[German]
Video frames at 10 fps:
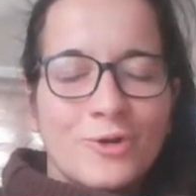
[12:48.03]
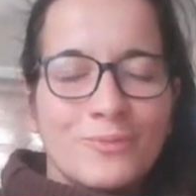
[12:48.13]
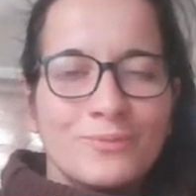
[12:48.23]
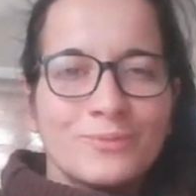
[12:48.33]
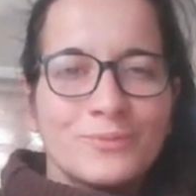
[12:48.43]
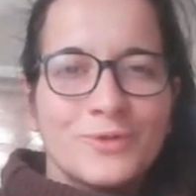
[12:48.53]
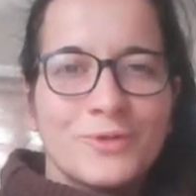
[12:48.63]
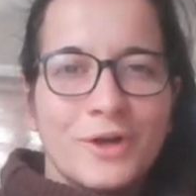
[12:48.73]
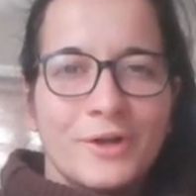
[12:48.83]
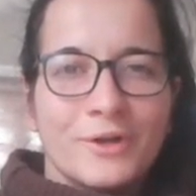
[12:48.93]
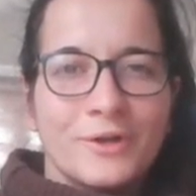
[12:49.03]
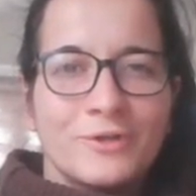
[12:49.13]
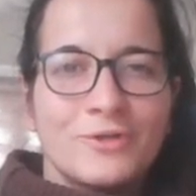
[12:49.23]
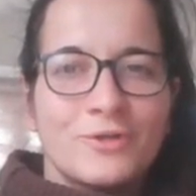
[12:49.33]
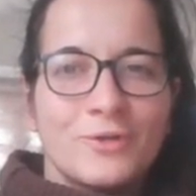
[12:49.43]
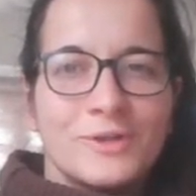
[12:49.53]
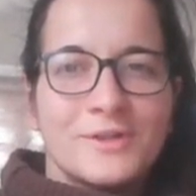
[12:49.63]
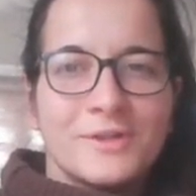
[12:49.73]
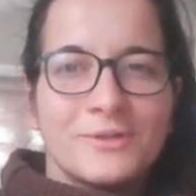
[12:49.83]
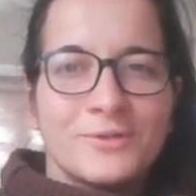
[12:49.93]
um zu euren
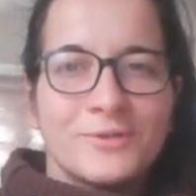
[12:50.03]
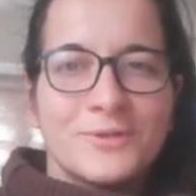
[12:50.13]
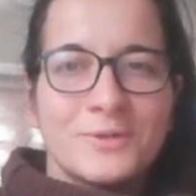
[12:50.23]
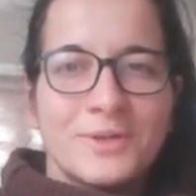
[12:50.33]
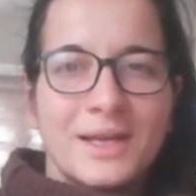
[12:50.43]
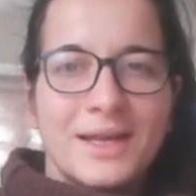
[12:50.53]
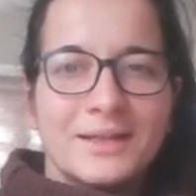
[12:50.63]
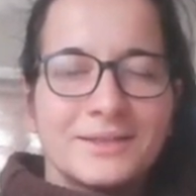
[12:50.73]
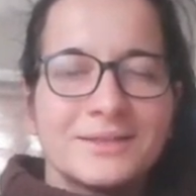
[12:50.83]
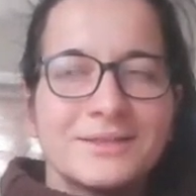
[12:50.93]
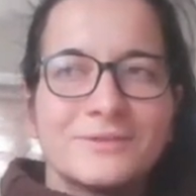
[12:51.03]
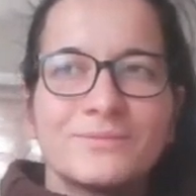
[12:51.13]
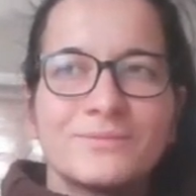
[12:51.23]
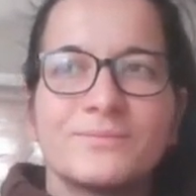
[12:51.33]
Schultern und zu gelangen.